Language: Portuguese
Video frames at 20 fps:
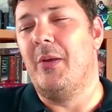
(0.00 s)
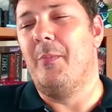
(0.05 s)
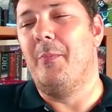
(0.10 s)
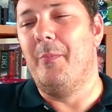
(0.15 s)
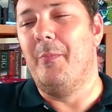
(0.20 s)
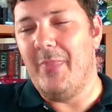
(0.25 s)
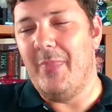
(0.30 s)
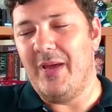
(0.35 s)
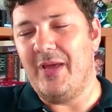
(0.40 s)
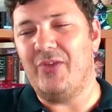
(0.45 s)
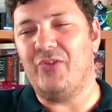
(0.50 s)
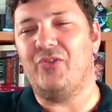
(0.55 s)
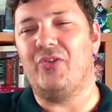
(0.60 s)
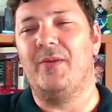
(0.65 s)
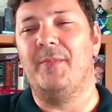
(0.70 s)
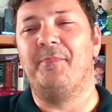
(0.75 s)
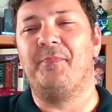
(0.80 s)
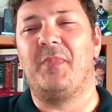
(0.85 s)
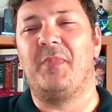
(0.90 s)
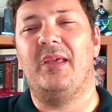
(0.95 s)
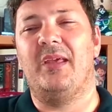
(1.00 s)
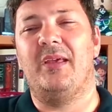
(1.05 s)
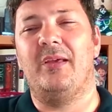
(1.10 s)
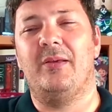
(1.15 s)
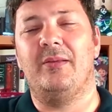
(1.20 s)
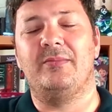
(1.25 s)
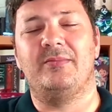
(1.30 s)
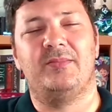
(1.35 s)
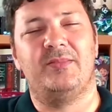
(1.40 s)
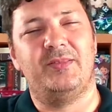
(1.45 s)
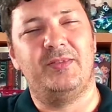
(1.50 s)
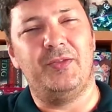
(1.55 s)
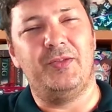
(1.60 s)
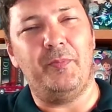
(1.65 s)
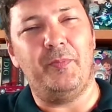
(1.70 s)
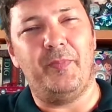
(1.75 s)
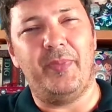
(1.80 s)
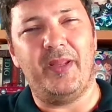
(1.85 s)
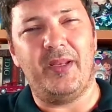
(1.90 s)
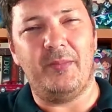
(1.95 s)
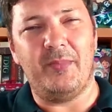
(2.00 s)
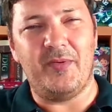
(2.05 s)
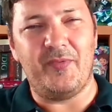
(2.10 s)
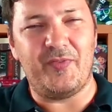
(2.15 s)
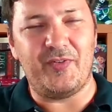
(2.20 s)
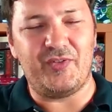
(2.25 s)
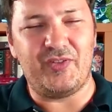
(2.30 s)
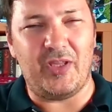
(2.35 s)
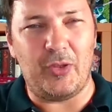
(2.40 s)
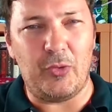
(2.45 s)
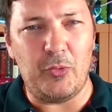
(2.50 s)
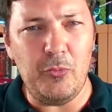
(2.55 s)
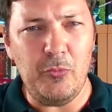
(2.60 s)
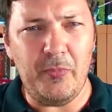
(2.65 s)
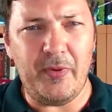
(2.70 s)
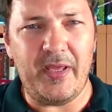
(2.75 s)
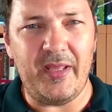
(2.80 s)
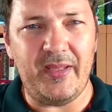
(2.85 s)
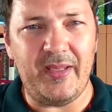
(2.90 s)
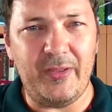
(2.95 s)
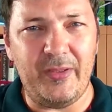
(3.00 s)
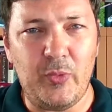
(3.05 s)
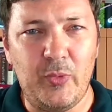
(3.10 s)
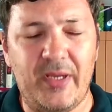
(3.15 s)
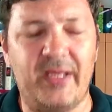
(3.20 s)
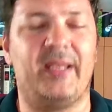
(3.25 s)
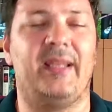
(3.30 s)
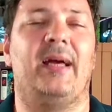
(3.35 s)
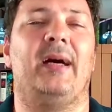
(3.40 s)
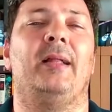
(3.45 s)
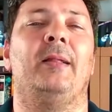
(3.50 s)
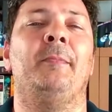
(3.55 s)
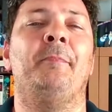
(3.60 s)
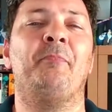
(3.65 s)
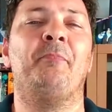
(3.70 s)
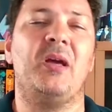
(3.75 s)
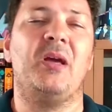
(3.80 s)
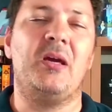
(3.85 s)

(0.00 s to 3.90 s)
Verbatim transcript: mas eh, deu para me afastar um bocadinho do canal,